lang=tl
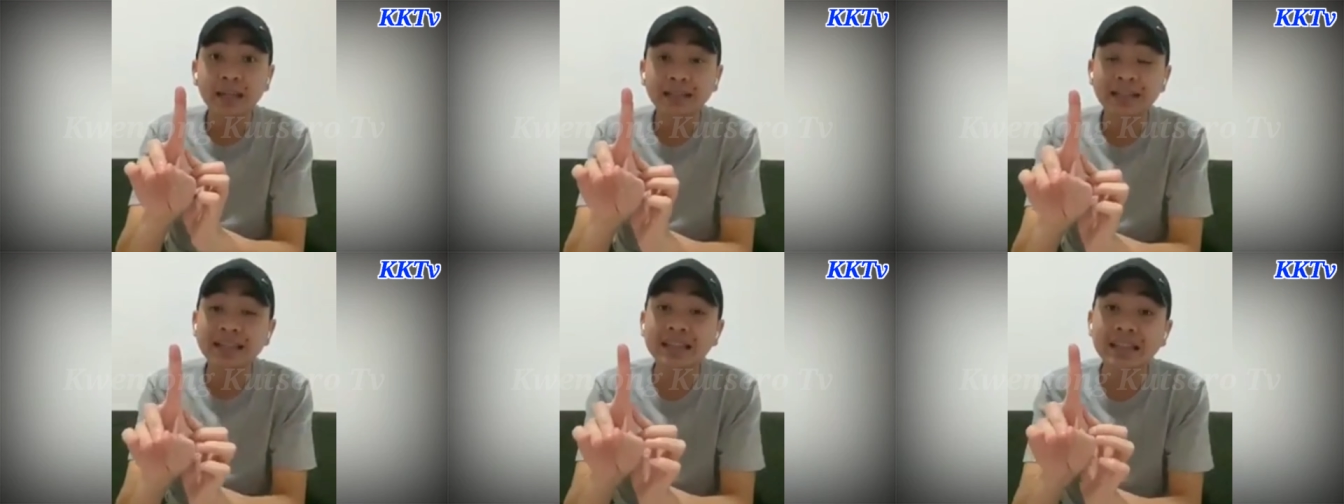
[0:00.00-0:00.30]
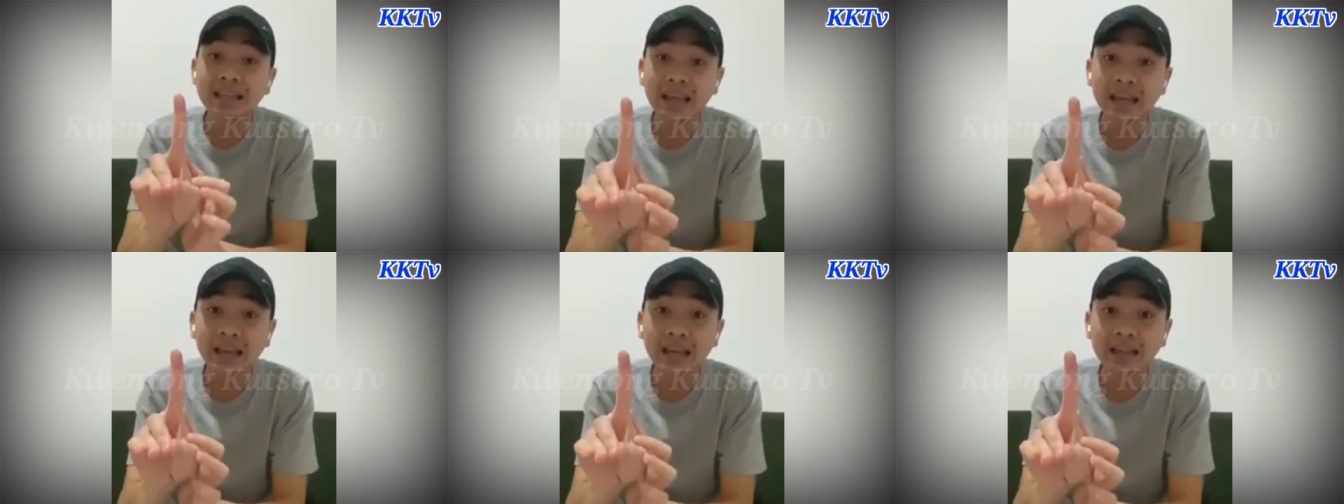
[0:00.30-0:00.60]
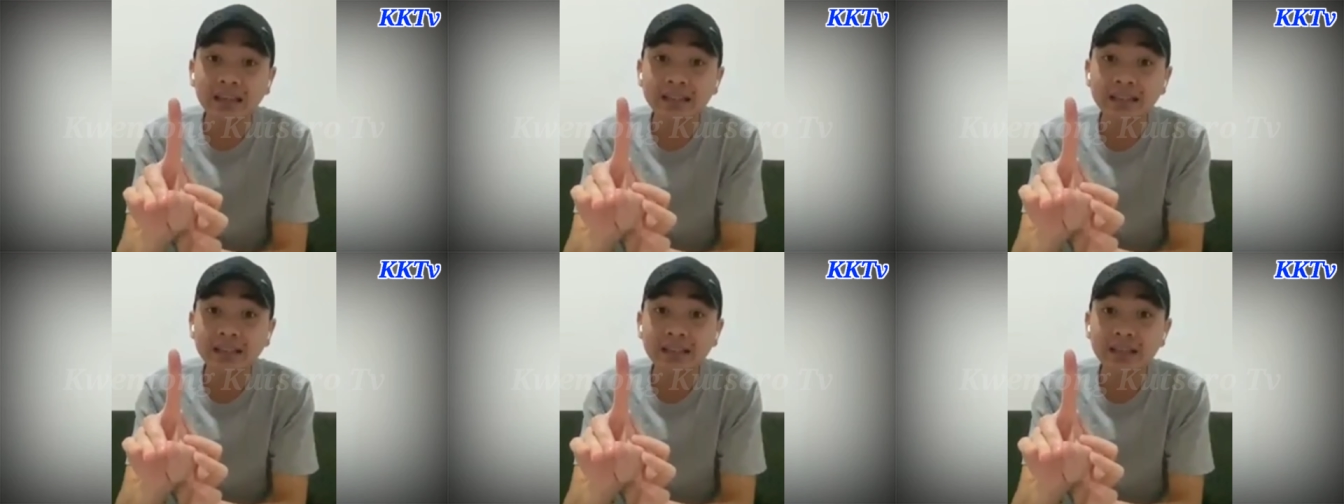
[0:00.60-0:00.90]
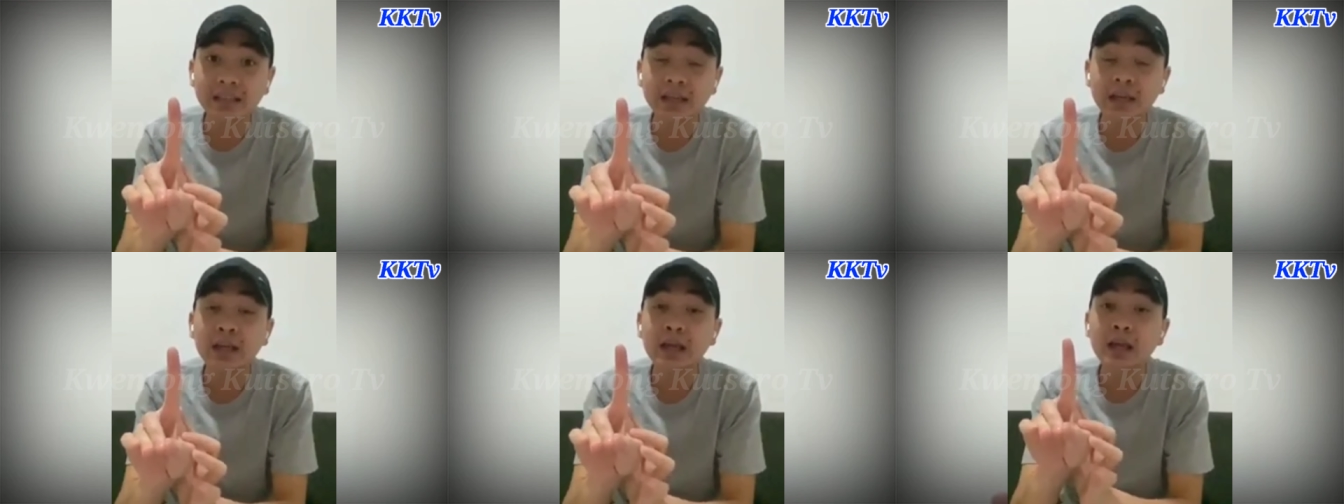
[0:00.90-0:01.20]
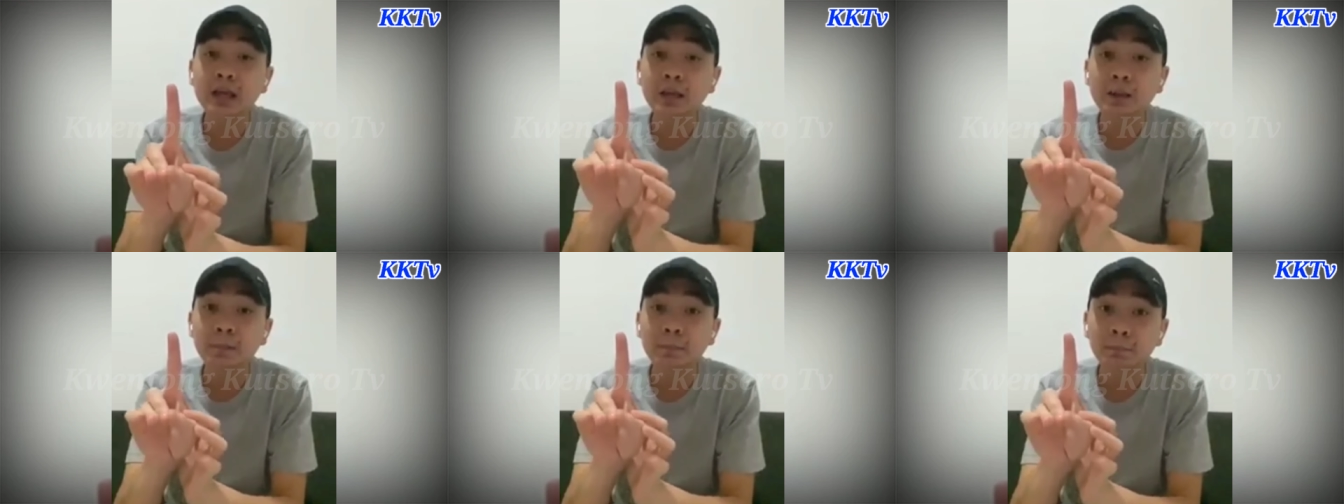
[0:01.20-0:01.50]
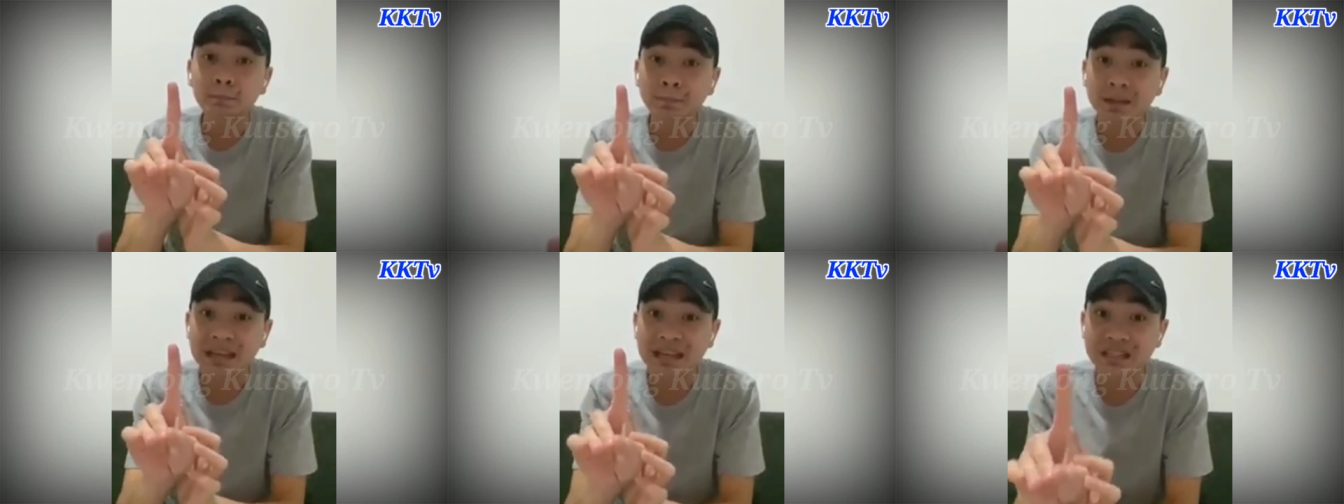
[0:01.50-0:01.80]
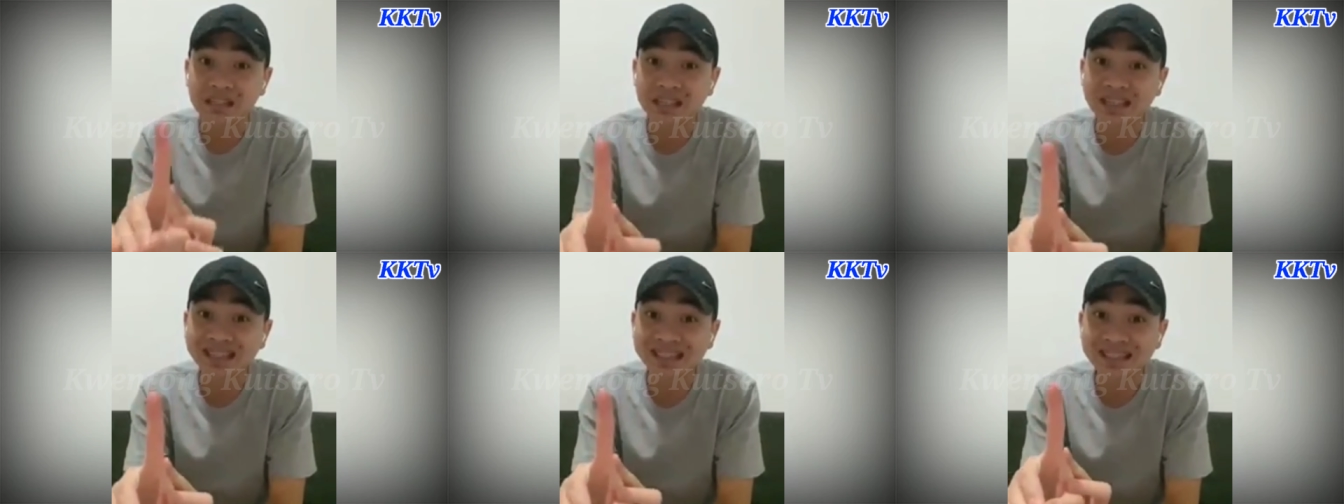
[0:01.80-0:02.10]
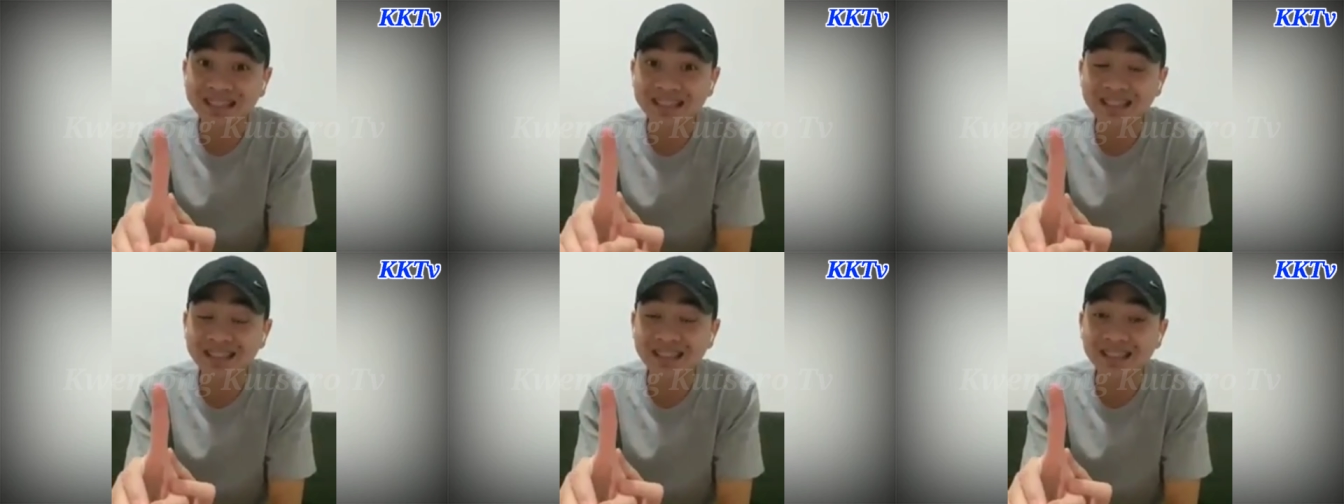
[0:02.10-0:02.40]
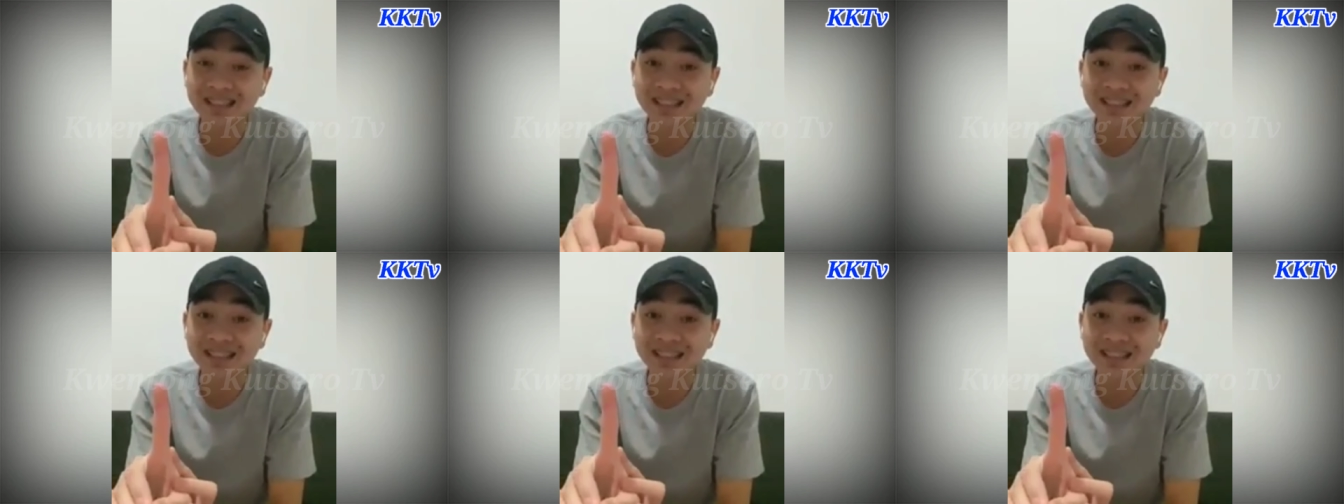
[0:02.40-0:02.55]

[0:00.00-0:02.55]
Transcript: DDS Pages.